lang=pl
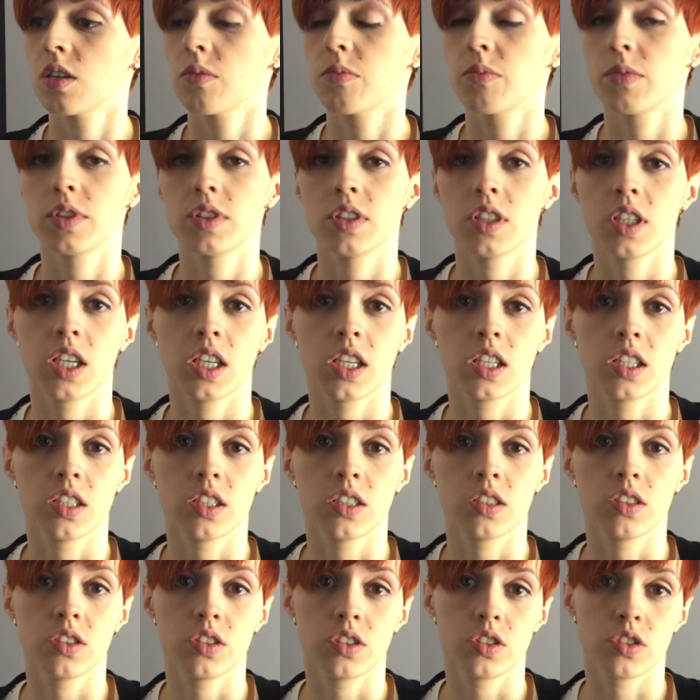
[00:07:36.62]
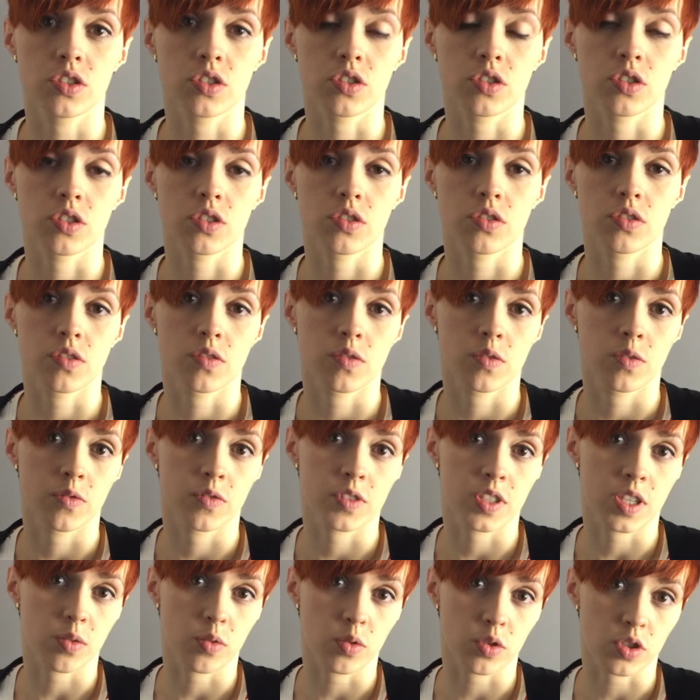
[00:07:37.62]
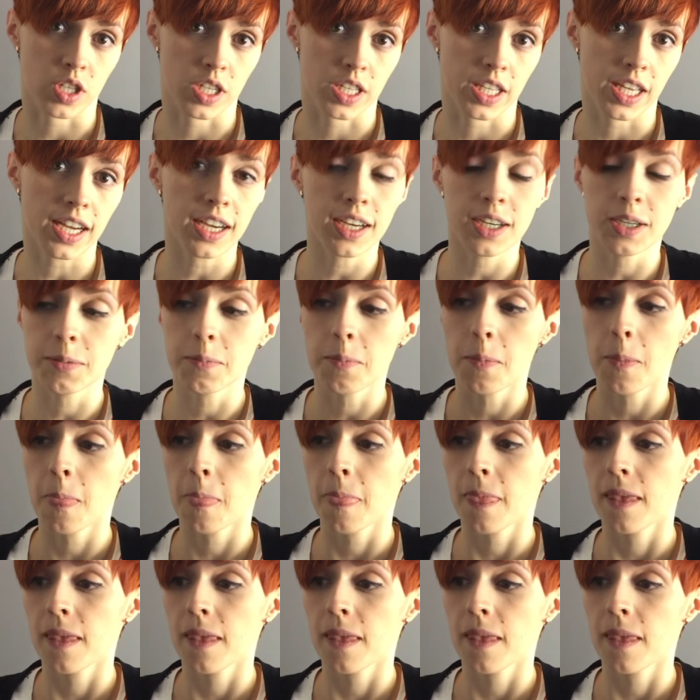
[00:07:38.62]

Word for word: mniej niż y, w założeniach.